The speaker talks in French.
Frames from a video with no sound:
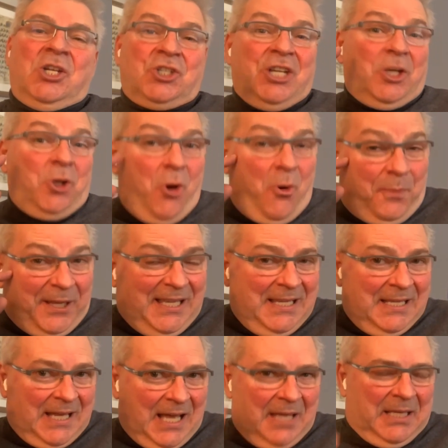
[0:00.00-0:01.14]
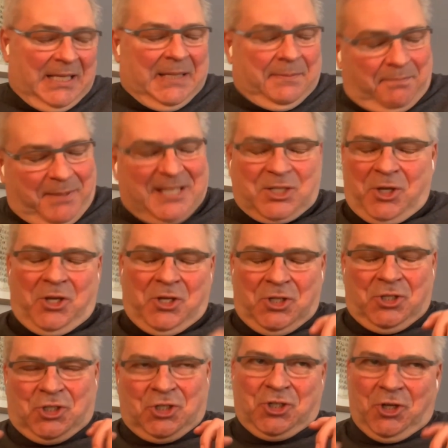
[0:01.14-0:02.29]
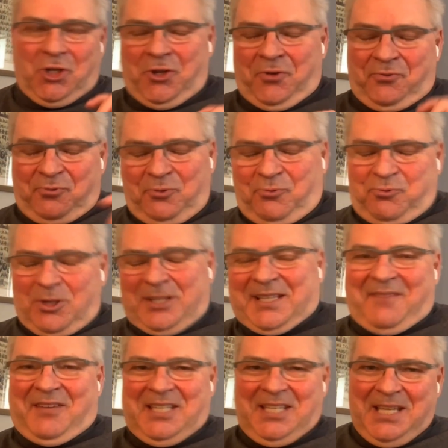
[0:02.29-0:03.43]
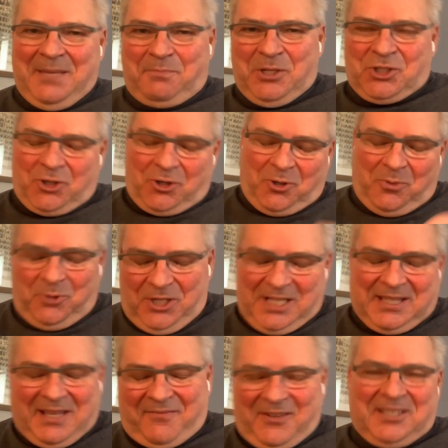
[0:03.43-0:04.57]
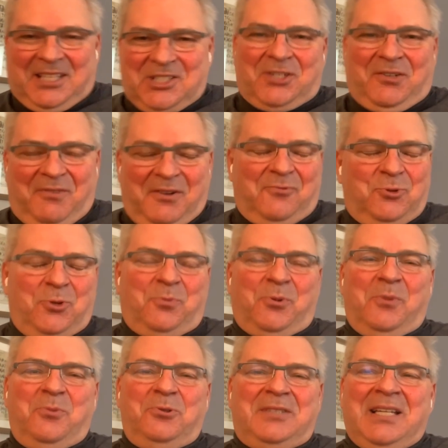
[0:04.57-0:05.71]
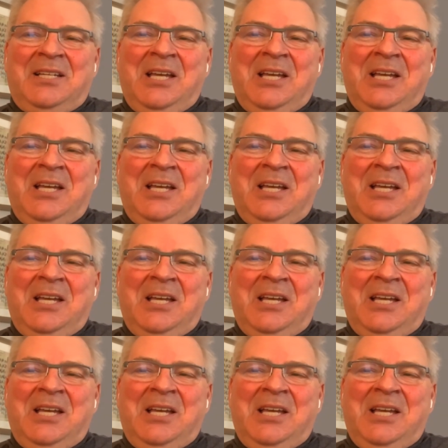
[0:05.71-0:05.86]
J'ai compris, euh, parce que je vous vois travailler, puis je communique davantage avec vous depuis un bout de temps,